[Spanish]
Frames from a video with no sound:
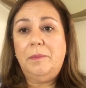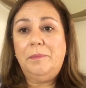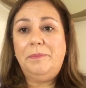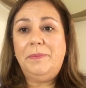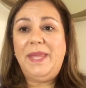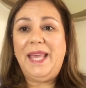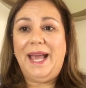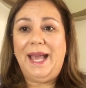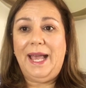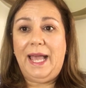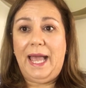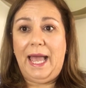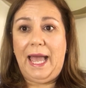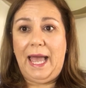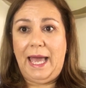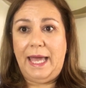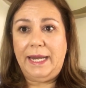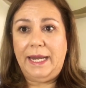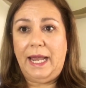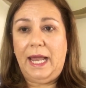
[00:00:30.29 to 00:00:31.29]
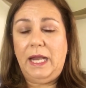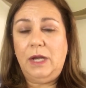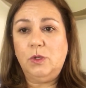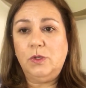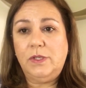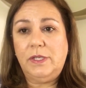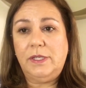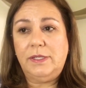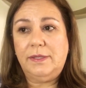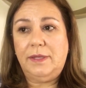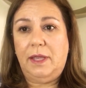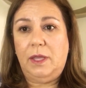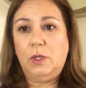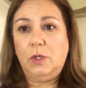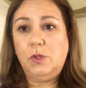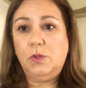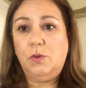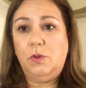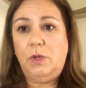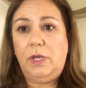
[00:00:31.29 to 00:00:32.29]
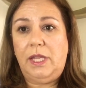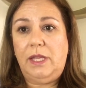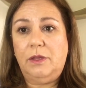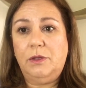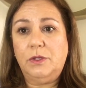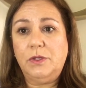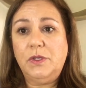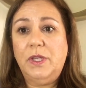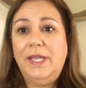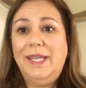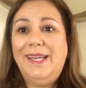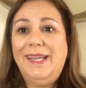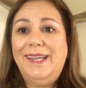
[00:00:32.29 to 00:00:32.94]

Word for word: viajar a los Estados Unidos